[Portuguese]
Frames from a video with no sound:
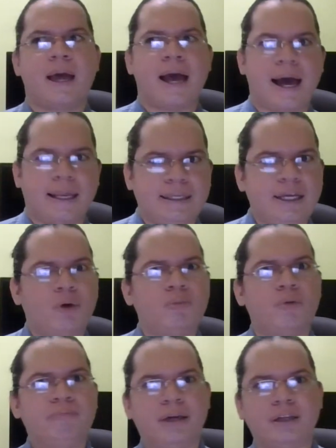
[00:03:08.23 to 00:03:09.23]
Ali é um
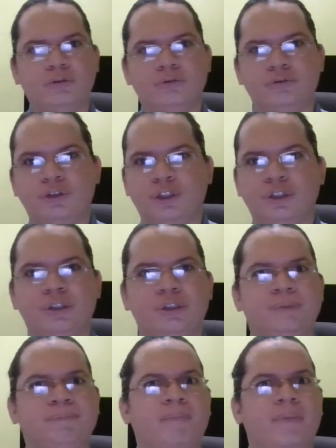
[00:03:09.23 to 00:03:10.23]
momento de,
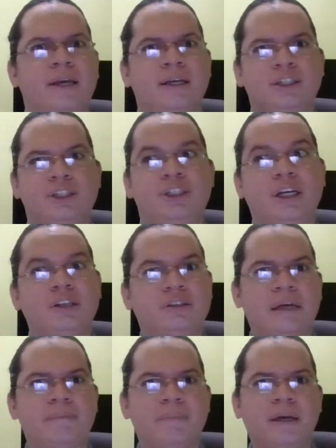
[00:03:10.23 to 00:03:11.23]
de
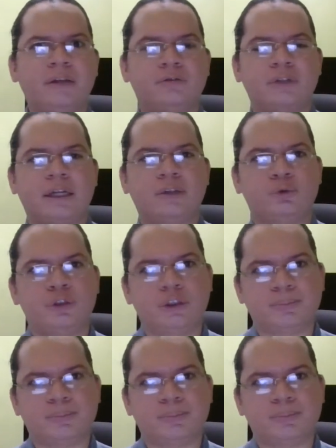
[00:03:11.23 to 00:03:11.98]
direcionamento da indústria